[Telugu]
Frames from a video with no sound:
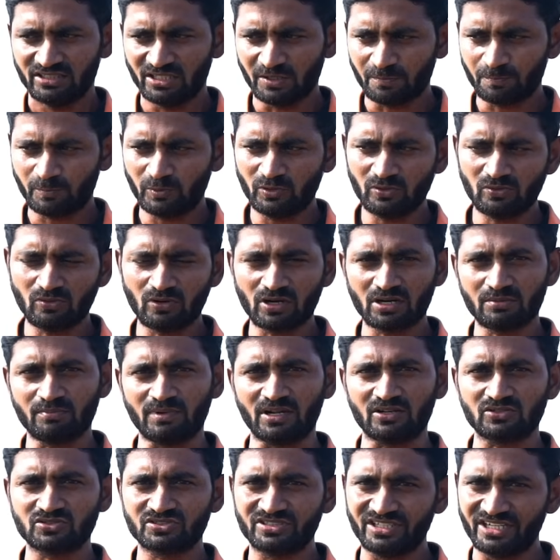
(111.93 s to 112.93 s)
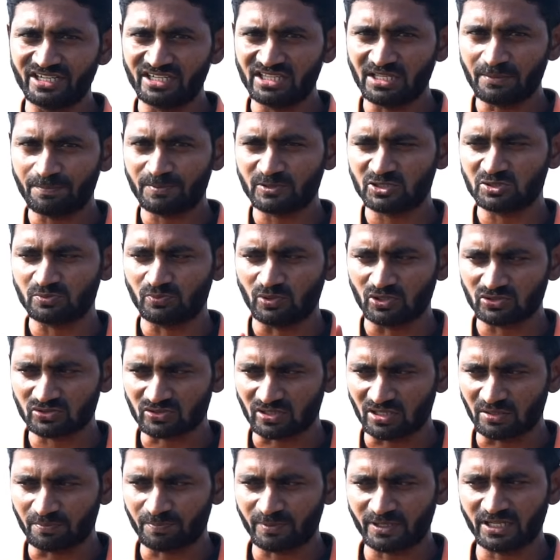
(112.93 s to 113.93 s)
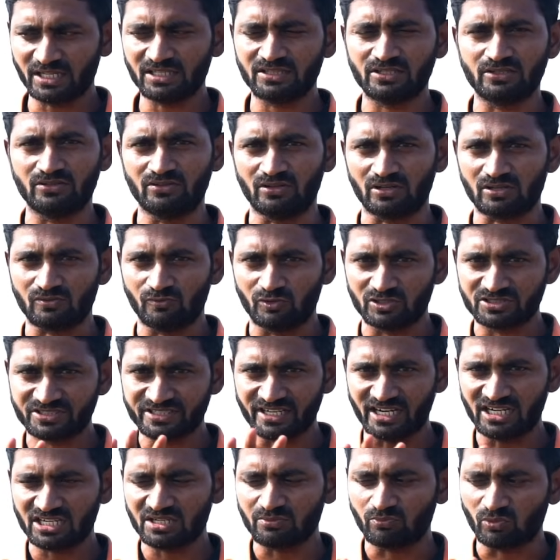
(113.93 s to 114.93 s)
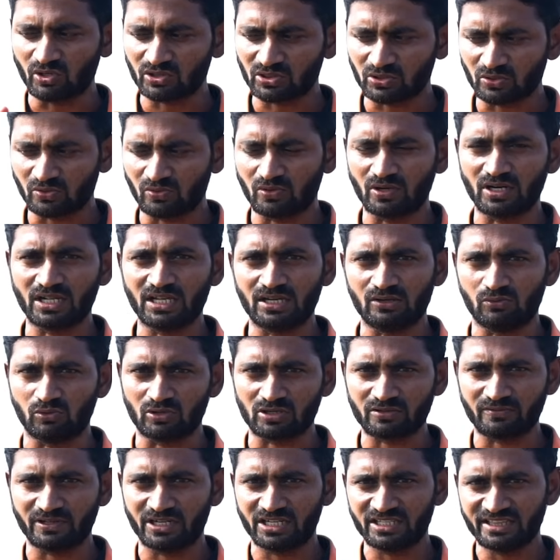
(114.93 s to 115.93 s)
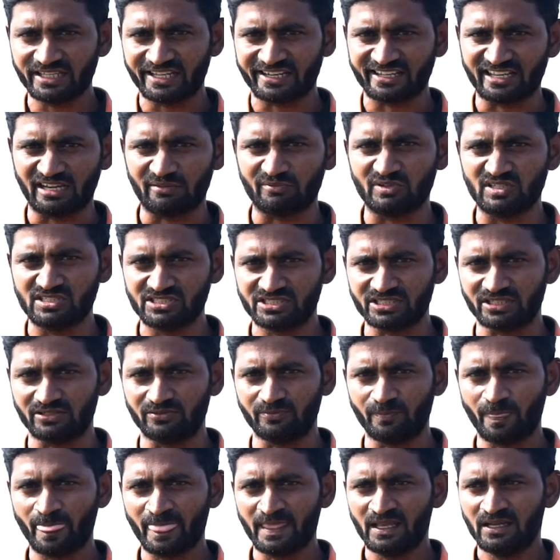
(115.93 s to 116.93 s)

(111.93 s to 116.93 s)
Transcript: ఎప్పుడు కూడా మనం సీడ్ తెప్పించి పోసుకున్నప్పుడే దీని యొక్క ఒరిజినాలిటీ మొత్తం కూడా ఉండటం అనేది నేను గమనించాను